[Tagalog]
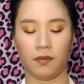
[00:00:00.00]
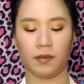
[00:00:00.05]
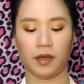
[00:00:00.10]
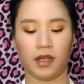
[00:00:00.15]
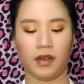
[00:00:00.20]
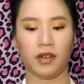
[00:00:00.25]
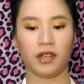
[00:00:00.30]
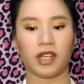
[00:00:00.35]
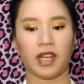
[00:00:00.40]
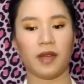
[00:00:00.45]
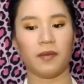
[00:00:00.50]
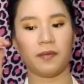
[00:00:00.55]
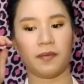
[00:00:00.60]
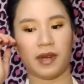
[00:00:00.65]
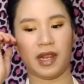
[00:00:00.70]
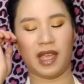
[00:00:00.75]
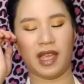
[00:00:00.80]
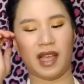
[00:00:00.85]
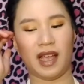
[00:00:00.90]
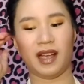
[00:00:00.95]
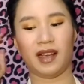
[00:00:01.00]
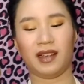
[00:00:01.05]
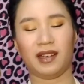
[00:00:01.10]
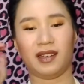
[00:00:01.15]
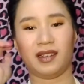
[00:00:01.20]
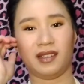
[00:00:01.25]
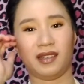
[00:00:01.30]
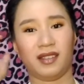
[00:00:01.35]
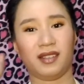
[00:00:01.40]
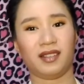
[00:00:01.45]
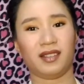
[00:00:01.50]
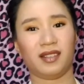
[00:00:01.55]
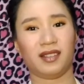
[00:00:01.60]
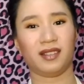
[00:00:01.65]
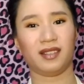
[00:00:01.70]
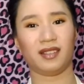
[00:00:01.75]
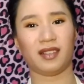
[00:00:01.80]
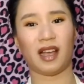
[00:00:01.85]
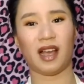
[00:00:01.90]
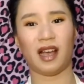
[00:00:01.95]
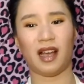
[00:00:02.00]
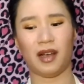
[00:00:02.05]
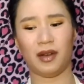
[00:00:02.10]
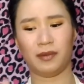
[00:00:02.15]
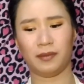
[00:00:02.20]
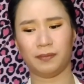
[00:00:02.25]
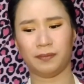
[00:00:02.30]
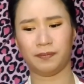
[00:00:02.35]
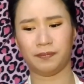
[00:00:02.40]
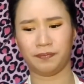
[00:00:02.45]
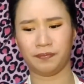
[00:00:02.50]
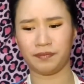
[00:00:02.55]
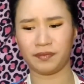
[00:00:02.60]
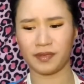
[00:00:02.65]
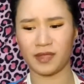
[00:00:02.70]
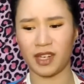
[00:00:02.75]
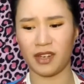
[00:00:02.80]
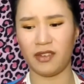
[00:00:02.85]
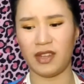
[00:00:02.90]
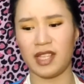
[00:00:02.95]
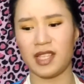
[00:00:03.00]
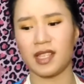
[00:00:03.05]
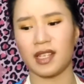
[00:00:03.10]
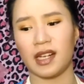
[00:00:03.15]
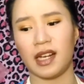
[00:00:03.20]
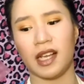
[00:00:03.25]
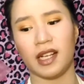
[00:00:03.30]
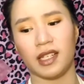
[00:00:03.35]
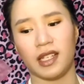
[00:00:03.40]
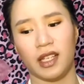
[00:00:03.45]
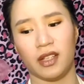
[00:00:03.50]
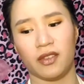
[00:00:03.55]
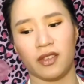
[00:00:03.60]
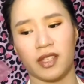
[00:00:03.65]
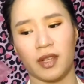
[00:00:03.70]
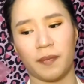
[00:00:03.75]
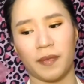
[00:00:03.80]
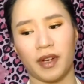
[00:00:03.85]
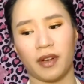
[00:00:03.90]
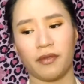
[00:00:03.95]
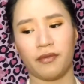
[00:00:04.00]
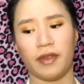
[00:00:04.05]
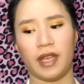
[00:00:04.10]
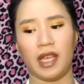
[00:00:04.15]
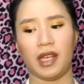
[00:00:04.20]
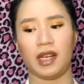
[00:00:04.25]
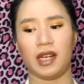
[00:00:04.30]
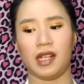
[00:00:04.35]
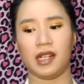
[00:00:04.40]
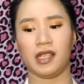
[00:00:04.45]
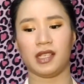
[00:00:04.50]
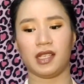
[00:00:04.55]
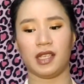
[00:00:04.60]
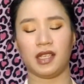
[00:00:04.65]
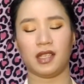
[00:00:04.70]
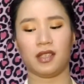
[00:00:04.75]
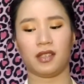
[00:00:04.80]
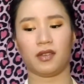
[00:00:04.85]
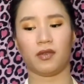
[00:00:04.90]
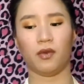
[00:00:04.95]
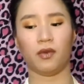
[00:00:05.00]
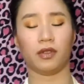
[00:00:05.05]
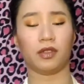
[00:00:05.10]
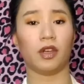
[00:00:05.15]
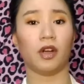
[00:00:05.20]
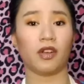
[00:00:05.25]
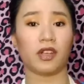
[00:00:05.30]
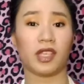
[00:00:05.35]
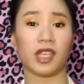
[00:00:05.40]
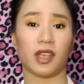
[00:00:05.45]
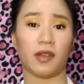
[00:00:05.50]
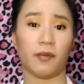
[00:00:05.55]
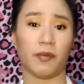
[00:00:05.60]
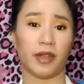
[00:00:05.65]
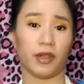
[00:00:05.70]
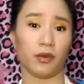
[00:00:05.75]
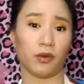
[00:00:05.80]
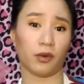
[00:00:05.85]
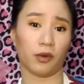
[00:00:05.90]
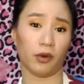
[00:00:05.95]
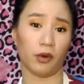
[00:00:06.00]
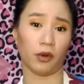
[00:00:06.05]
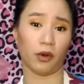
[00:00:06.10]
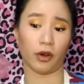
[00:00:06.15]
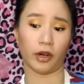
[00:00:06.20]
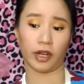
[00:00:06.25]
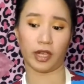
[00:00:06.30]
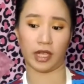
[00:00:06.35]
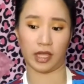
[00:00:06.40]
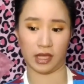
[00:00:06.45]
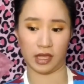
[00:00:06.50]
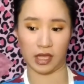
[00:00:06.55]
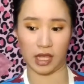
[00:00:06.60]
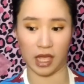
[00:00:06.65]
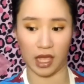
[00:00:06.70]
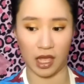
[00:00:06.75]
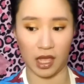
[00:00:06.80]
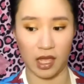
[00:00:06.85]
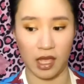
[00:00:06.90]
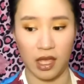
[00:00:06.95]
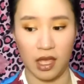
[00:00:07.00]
Pero syempre, ang um, risk lang dito sa mga fake nails is kung toxic ba yung glue or hindi.